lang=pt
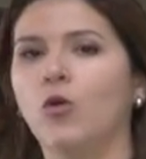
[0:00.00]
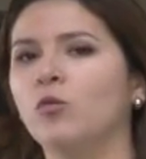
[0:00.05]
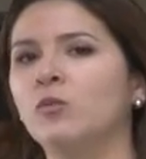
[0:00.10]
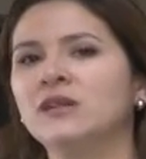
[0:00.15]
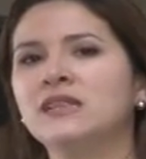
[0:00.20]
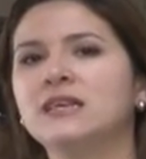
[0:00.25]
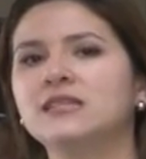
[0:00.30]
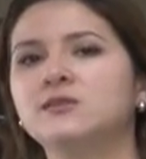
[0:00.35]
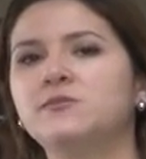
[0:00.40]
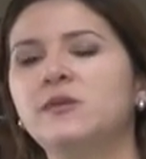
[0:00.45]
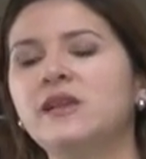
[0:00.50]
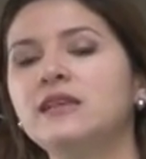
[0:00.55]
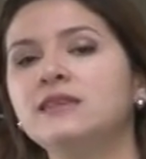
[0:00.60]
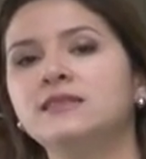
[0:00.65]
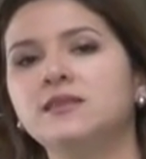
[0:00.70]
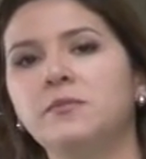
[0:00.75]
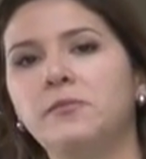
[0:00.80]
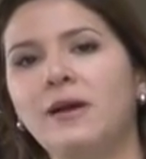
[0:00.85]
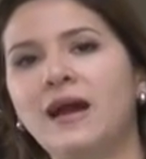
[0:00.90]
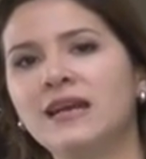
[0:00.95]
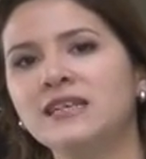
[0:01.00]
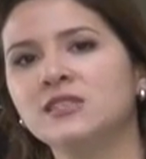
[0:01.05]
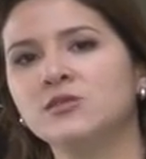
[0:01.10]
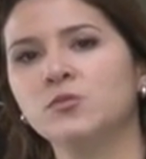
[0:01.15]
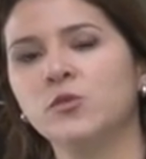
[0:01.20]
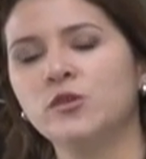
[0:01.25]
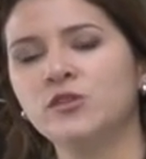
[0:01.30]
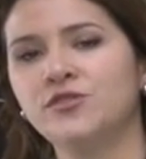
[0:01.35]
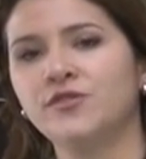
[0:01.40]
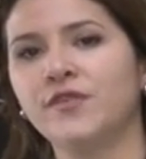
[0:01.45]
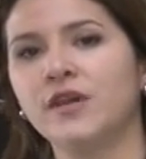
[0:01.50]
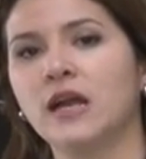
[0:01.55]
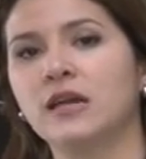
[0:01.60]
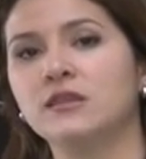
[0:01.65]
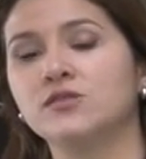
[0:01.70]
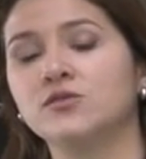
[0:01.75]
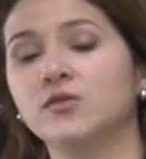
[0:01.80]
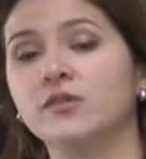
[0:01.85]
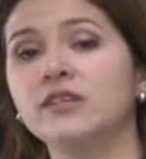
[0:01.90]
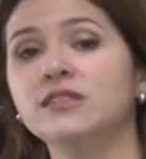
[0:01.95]
Uma das principais
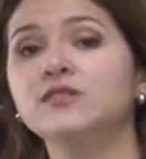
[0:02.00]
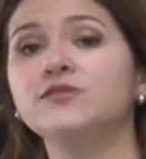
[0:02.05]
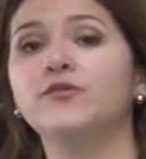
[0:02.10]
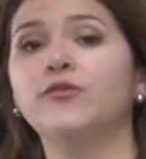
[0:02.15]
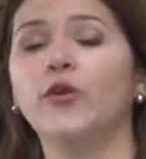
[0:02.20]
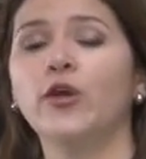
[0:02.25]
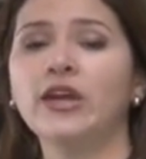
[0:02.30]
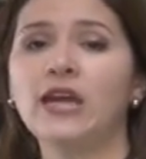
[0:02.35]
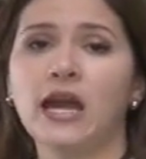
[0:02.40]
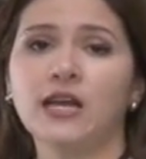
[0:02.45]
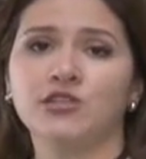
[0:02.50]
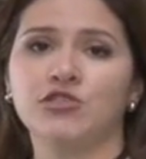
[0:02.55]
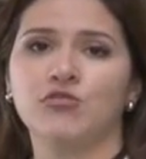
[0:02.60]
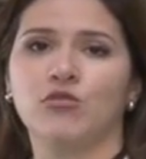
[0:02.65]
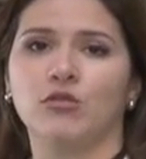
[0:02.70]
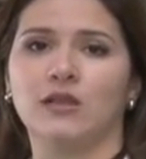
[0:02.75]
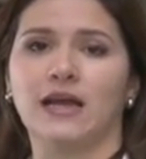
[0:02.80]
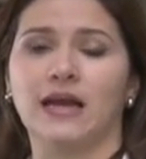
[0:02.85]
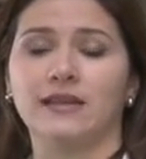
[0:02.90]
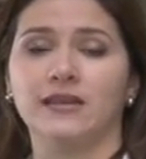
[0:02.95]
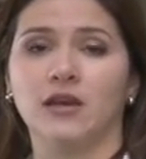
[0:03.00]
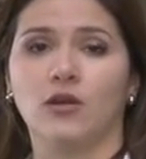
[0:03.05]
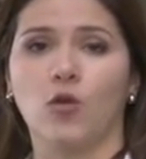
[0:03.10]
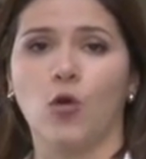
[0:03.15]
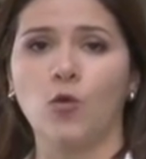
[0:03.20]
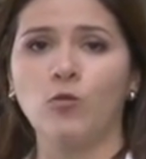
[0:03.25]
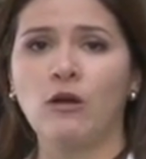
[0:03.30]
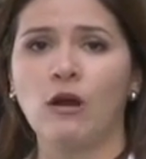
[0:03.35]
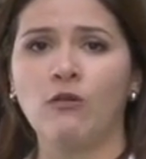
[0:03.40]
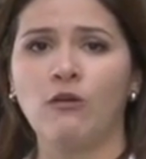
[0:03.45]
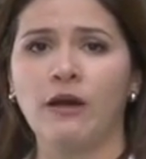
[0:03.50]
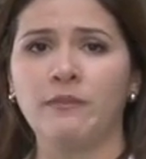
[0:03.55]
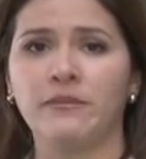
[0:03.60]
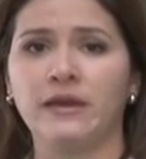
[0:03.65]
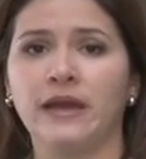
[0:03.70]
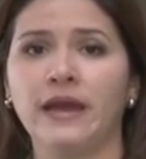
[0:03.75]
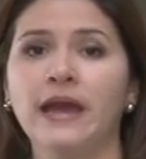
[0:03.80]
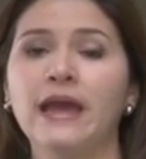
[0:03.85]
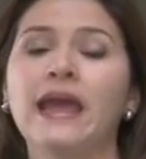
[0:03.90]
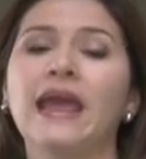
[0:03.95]
modificações foi articulada com a
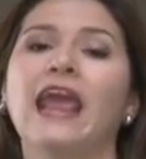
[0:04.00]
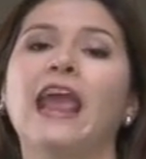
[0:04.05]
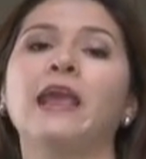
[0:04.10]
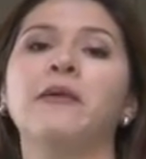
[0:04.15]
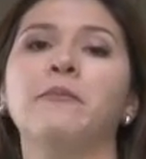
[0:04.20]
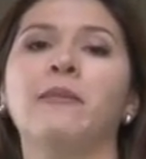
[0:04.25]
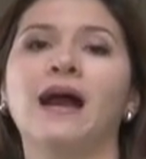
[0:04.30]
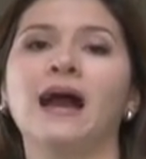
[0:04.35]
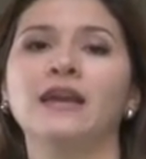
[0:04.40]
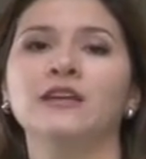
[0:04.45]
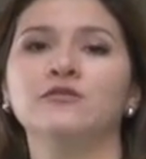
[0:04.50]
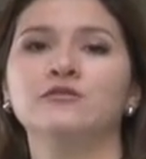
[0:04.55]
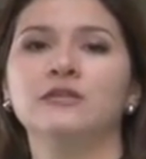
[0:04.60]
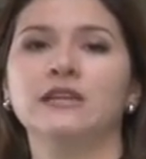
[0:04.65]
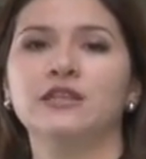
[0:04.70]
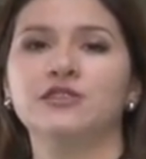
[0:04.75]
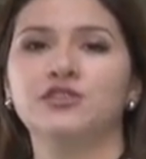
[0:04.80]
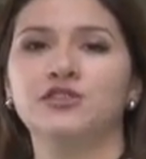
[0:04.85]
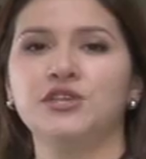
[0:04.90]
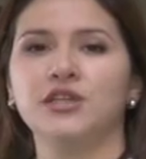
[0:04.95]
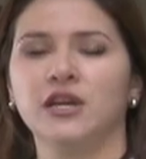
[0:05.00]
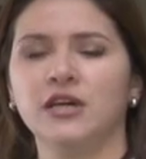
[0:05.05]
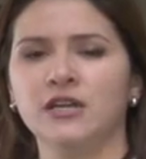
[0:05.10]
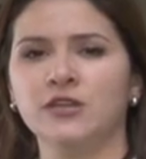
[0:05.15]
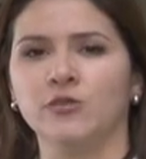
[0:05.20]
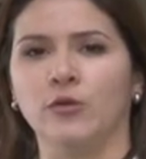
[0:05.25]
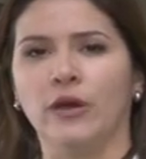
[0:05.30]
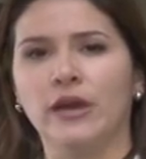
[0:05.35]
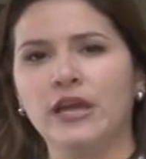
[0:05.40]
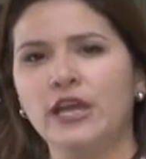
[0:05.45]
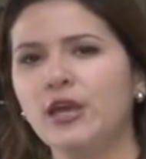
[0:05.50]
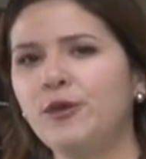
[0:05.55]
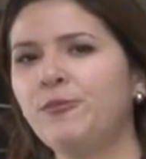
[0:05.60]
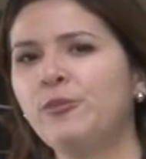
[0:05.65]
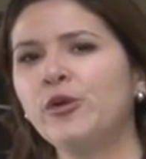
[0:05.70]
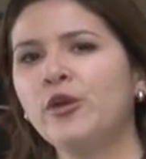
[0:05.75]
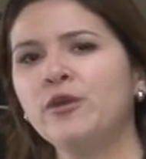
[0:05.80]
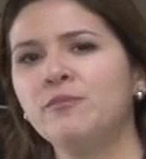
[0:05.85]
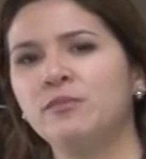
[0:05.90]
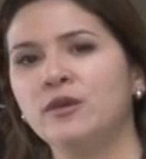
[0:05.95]
OAB em maio deste ano e
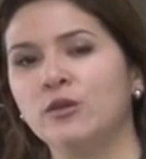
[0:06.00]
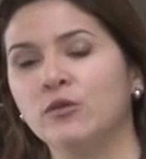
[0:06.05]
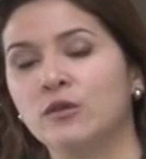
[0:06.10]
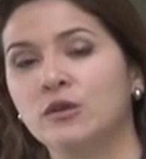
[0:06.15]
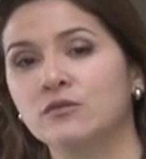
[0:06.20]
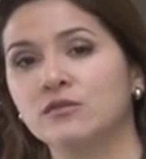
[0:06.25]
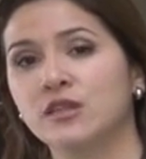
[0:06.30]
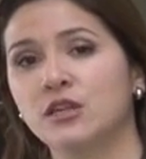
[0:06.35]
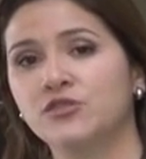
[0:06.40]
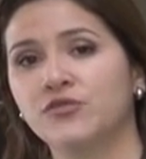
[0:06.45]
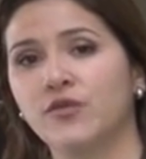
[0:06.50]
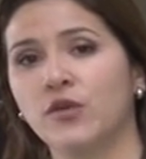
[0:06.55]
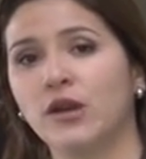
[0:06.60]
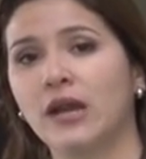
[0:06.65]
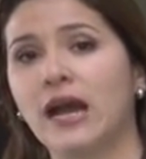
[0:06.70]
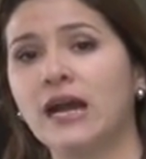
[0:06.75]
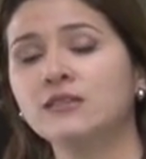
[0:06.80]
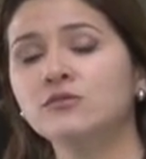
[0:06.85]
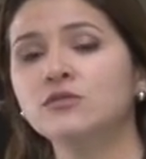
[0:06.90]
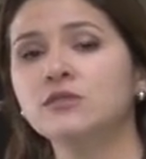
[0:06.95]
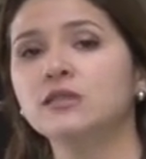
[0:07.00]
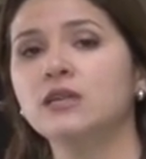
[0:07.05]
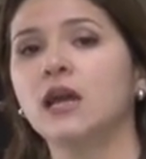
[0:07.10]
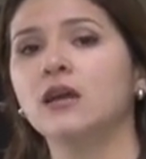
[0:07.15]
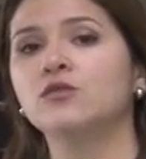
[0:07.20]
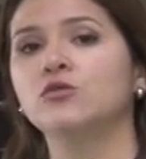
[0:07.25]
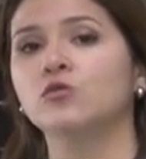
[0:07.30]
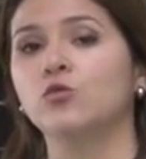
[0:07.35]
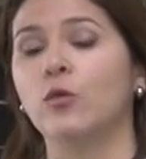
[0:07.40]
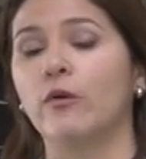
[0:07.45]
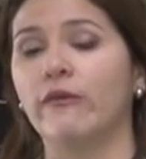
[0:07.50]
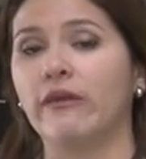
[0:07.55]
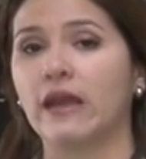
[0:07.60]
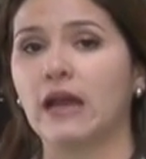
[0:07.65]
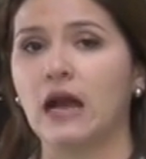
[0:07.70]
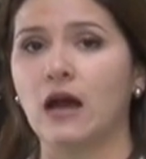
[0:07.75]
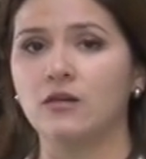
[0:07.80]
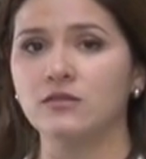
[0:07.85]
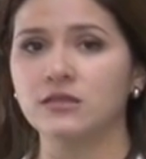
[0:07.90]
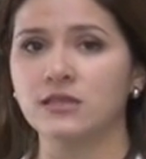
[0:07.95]
proibiu que os advogados que atuam em
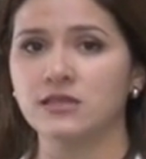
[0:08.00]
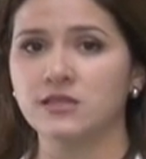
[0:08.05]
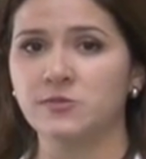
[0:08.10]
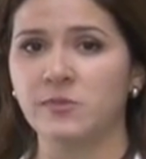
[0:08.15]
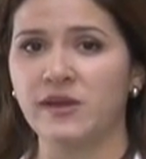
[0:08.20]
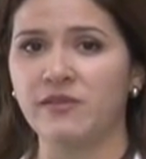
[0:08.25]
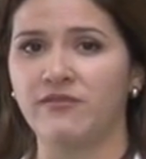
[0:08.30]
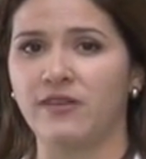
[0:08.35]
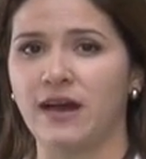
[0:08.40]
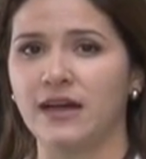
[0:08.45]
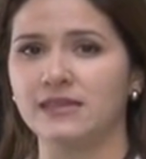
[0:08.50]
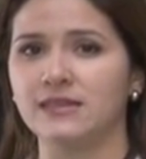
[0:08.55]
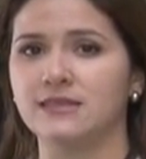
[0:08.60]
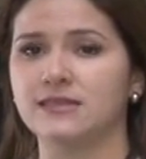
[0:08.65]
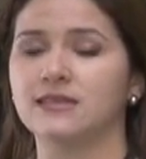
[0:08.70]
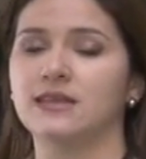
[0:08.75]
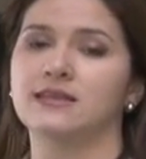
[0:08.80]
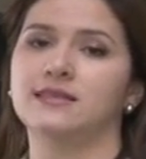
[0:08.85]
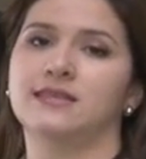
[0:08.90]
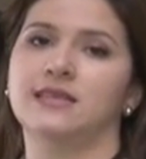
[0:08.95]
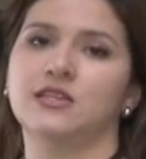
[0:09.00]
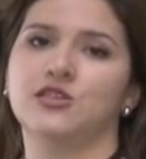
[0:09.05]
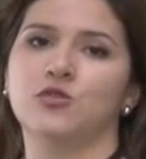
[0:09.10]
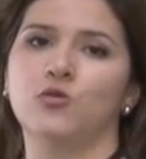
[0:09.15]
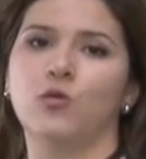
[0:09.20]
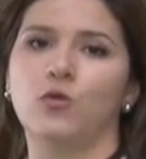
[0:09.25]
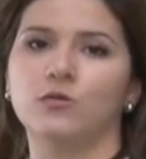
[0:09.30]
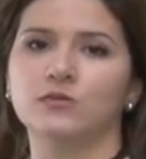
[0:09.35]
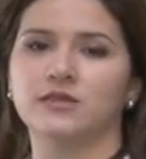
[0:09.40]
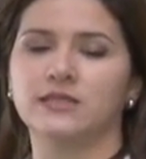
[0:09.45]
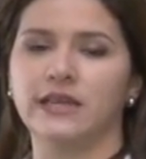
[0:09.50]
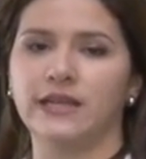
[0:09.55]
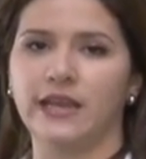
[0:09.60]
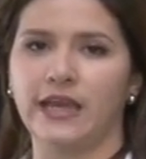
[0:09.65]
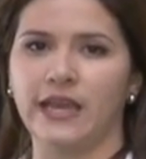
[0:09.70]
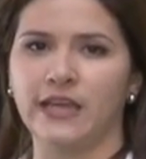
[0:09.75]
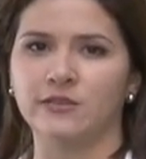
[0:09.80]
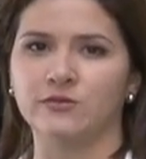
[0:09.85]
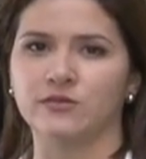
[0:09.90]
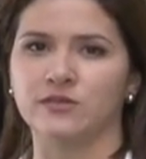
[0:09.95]
causas privadas sejam
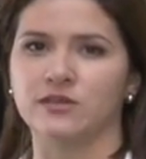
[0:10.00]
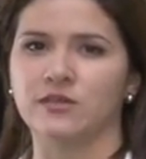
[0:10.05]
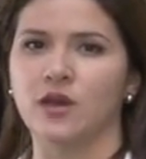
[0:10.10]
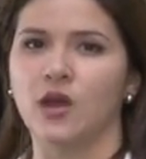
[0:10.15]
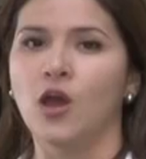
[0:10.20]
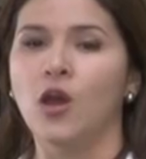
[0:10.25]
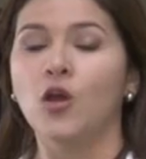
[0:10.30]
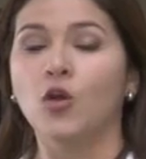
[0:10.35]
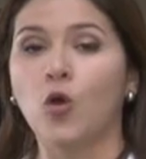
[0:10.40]
conselheiros.